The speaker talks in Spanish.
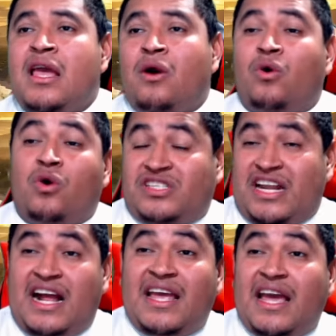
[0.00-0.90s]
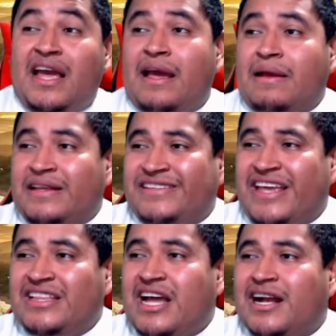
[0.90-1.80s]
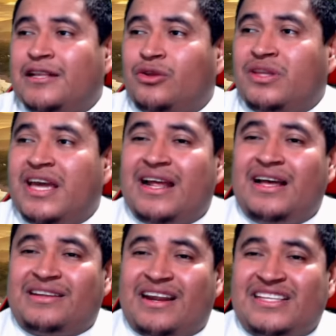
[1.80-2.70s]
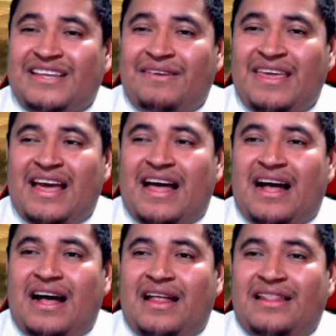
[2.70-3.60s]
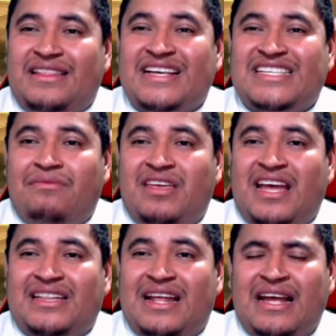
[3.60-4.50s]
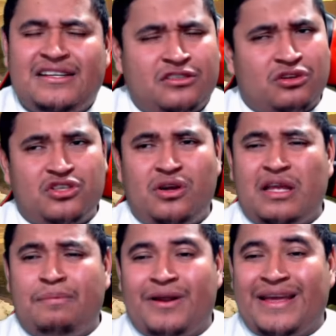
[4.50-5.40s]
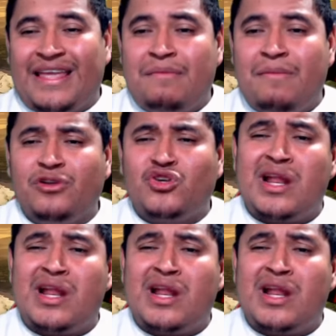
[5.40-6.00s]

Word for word: ¿O será que Cejitas Cantoneras recibía de ese billete las extorsiones? Porque llama mucho